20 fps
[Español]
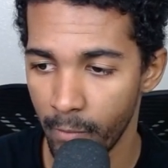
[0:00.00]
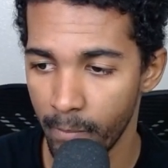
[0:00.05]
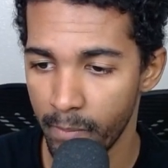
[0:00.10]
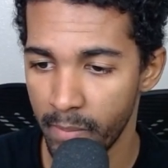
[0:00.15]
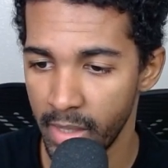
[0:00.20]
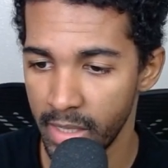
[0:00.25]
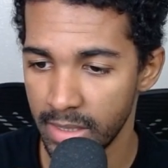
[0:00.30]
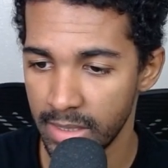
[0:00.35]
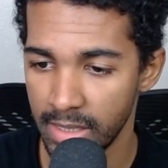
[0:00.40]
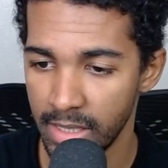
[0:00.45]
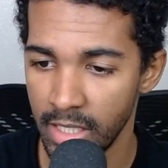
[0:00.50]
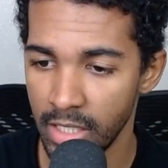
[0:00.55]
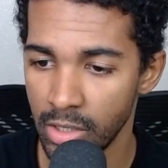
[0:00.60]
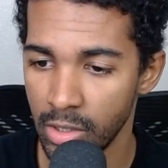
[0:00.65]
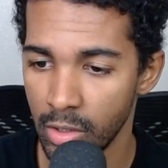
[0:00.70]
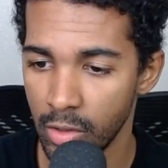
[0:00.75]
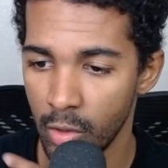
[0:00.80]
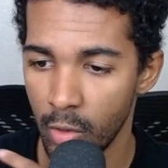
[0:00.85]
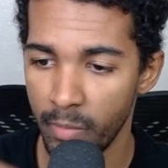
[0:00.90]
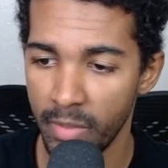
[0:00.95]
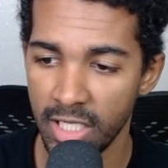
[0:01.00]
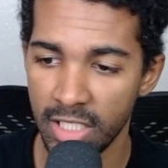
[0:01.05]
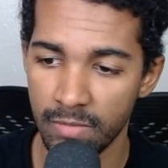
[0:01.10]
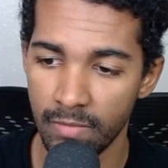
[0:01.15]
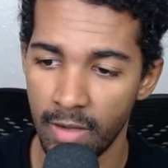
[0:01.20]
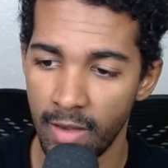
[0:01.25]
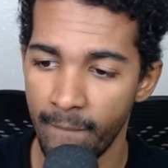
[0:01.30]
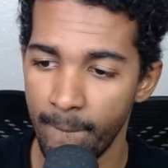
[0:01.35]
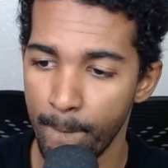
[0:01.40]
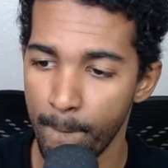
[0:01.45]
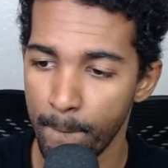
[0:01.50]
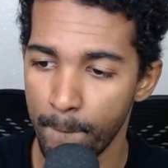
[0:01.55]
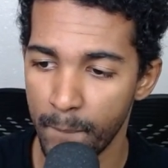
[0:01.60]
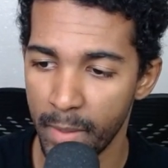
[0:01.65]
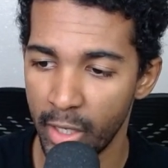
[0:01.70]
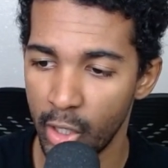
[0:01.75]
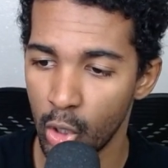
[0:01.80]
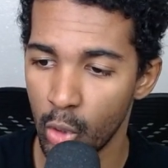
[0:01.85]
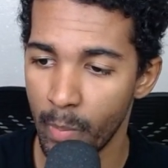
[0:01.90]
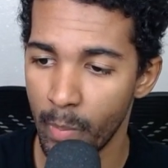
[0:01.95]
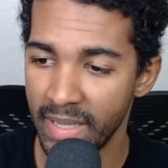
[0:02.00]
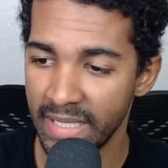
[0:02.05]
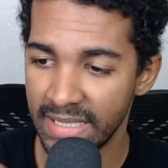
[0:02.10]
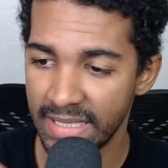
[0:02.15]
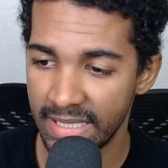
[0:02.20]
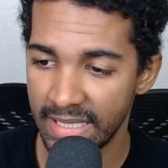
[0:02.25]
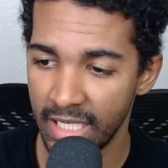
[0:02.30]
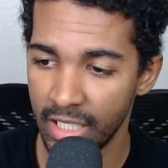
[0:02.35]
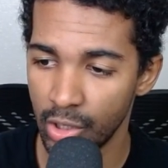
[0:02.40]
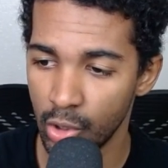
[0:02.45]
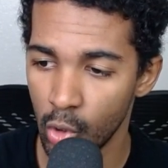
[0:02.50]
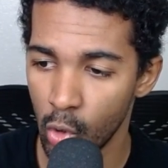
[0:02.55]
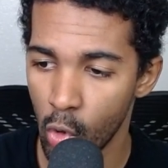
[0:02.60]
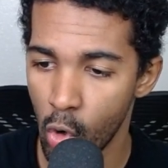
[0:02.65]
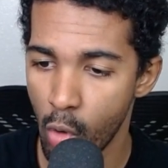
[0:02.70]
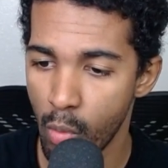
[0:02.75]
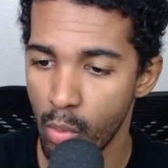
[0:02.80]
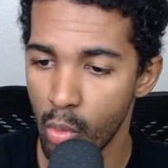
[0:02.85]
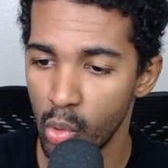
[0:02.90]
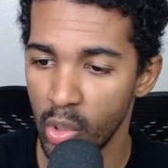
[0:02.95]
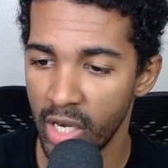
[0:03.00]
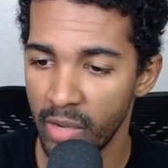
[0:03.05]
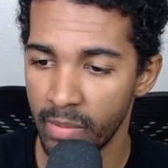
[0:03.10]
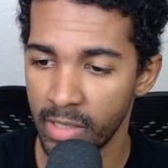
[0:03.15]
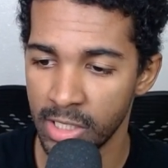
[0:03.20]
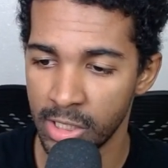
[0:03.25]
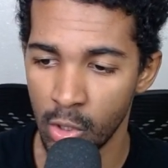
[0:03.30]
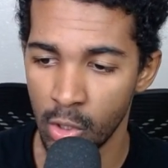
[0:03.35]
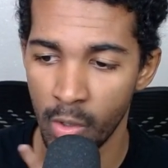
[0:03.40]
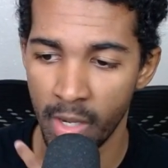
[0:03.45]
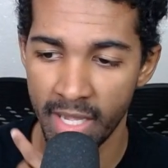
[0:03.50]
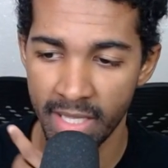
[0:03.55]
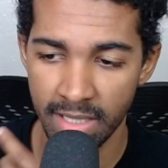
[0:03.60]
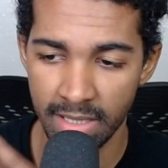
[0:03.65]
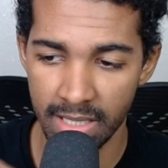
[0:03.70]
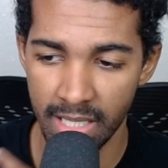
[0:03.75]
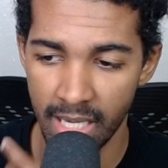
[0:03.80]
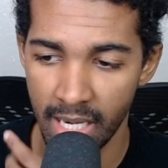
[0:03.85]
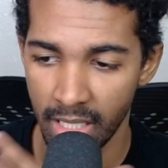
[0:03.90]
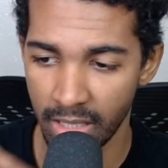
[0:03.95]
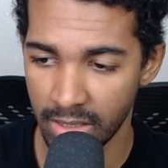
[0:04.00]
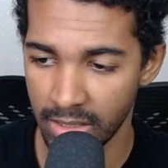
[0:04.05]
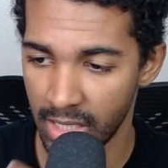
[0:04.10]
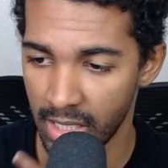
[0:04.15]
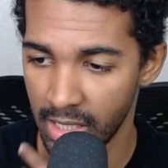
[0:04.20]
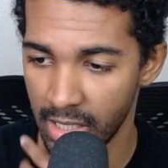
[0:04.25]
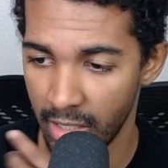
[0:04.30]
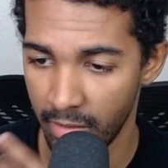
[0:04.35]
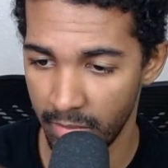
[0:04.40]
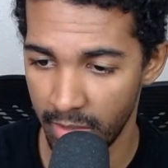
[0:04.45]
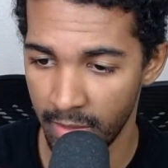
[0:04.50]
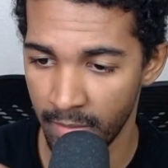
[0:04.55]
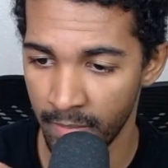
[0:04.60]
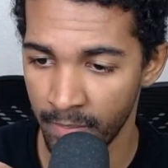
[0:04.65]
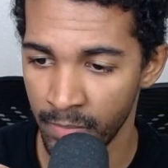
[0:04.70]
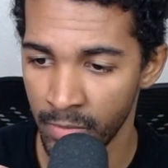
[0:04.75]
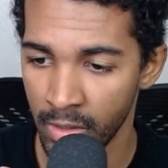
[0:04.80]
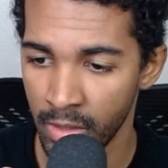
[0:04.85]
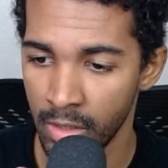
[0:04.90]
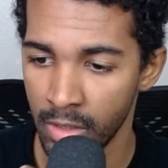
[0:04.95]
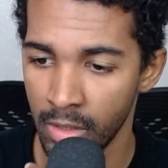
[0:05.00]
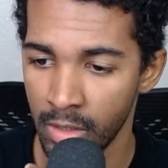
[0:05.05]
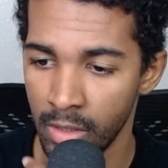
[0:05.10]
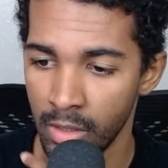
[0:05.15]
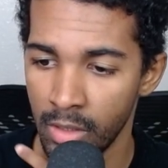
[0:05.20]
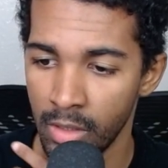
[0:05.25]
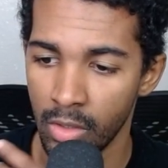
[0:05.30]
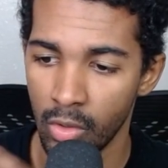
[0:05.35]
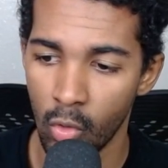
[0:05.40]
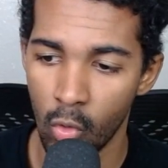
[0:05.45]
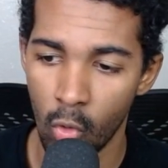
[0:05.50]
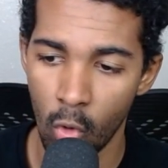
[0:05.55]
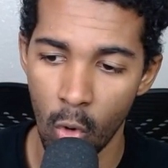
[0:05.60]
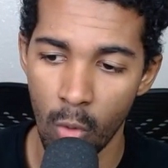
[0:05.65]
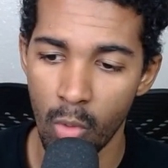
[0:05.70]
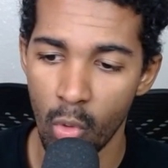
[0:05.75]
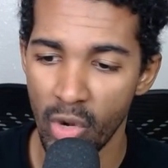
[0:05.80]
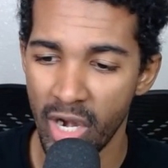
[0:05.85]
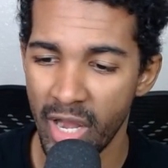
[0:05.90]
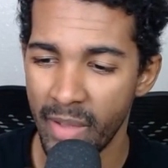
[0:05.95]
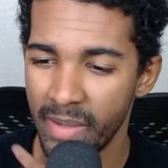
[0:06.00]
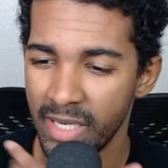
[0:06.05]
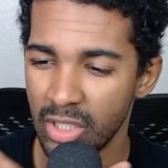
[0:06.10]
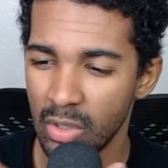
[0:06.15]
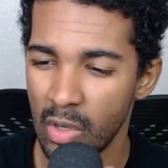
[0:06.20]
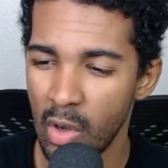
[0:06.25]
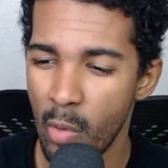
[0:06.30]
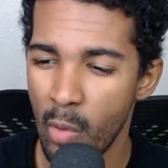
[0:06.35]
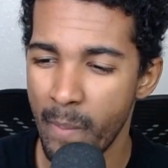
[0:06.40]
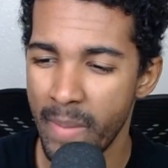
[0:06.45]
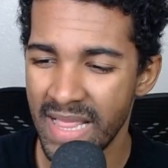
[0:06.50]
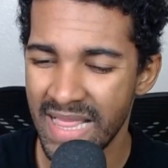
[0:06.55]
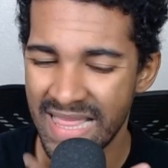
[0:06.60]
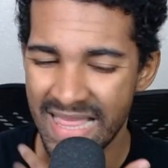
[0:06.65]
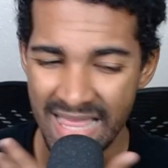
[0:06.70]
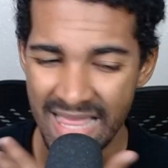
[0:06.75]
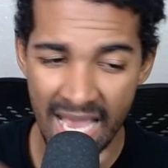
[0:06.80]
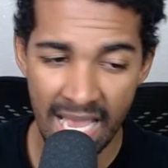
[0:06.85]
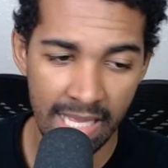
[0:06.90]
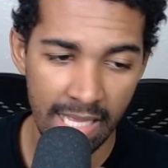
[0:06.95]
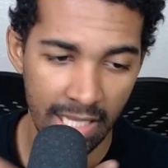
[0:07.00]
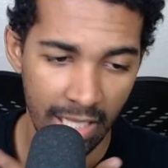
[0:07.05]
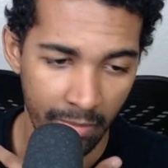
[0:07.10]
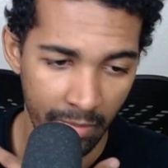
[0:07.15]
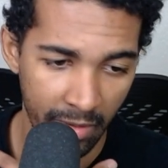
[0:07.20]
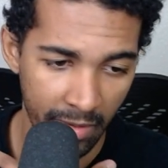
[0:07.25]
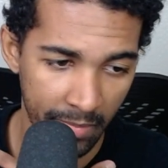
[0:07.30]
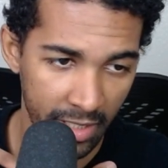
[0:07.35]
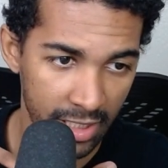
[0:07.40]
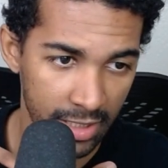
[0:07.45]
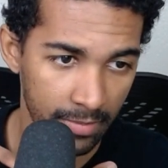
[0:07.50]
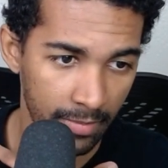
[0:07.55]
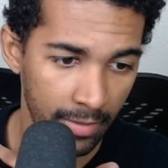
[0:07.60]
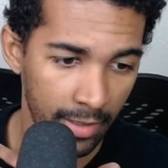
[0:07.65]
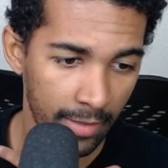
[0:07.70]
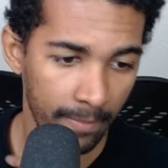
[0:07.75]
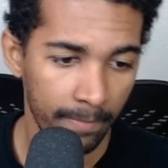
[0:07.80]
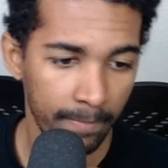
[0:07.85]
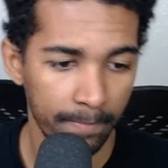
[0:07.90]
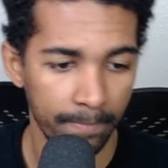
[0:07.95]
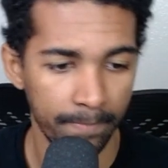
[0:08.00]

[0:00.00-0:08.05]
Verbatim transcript: Me siento yo misma, pero me siento como una versión extra extra de mí, como una versión aumentada de mí misma.